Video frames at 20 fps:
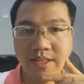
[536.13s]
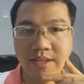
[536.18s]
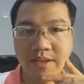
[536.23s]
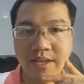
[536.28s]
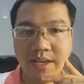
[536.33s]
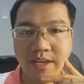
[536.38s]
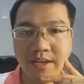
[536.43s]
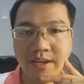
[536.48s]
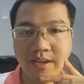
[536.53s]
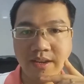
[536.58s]
thế
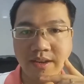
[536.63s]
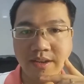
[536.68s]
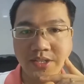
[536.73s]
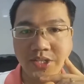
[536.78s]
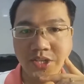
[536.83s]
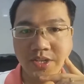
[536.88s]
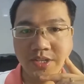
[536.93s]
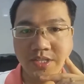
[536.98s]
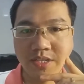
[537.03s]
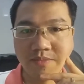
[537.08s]
này
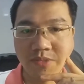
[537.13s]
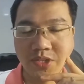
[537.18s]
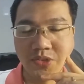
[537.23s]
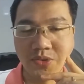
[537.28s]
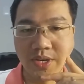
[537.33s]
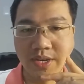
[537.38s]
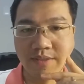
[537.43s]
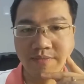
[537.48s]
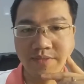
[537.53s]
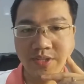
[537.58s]
à, chưa có chấm một
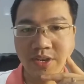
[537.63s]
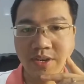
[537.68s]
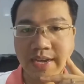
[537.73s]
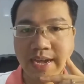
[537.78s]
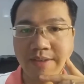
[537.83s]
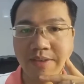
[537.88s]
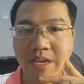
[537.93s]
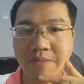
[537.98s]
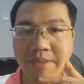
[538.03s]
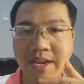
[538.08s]
chỗ đúng ừ,
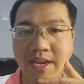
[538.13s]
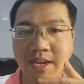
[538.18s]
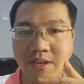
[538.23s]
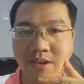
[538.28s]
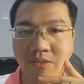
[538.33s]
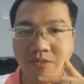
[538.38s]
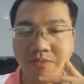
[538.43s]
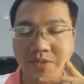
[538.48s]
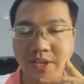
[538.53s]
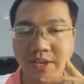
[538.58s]
rồi em Kim Mai
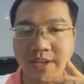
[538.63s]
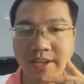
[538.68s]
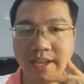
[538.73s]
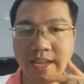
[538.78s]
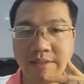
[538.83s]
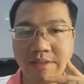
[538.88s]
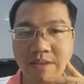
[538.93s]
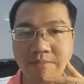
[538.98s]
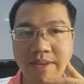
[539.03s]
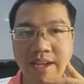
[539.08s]
đặt câu đúng rồi
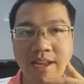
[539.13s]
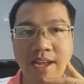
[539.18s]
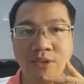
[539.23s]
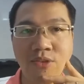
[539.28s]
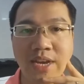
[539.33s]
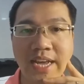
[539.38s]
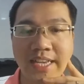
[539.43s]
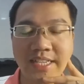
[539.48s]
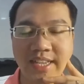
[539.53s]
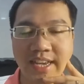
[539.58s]
em Kim Mai
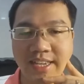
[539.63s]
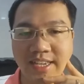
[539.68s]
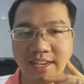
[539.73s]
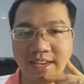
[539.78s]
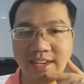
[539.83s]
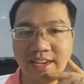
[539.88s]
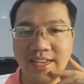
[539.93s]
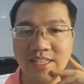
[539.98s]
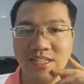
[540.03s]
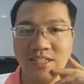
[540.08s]
ấn nút like xe
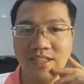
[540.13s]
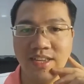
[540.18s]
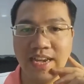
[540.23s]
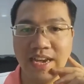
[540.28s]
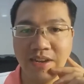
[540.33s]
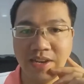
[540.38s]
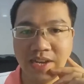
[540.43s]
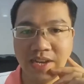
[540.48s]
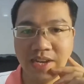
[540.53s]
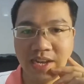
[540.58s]
nhá anh chưa
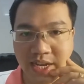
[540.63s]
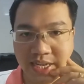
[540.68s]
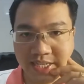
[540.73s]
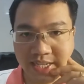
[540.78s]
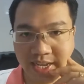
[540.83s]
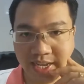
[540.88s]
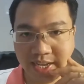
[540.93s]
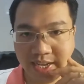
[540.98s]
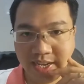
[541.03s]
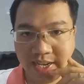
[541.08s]
thấy em ấn nút
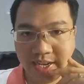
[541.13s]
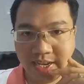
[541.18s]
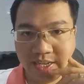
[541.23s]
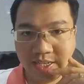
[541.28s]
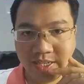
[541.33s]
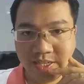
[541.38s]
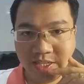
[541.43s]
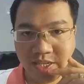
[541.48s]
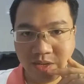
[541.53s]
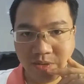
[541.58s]
like xe
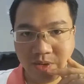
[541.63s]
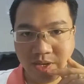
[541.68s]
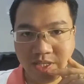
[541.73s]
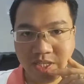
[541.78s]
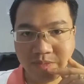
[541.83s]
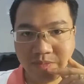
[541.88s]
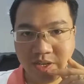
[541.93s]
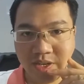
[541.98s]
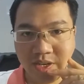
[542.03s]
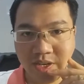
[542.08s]
nhìn
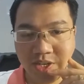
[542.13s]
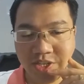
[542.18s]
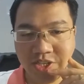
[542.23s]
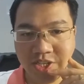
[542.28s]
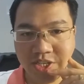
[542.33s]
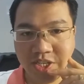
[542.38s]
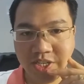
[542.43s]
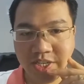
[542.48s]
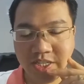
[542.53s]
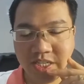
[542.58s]
treo chấm ơi
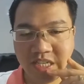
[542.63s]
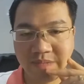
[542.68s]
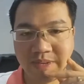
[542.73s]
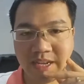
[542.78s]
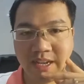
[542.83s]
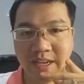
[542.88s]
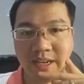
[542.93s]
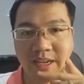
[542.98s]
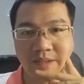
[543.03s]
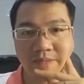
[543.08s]
chỉ trên cơ chứ
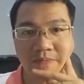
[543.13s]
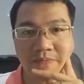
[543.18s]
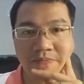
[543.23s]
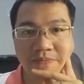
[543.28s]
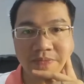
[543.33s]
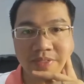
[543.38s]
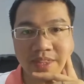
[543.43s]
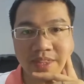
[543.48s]
bạn à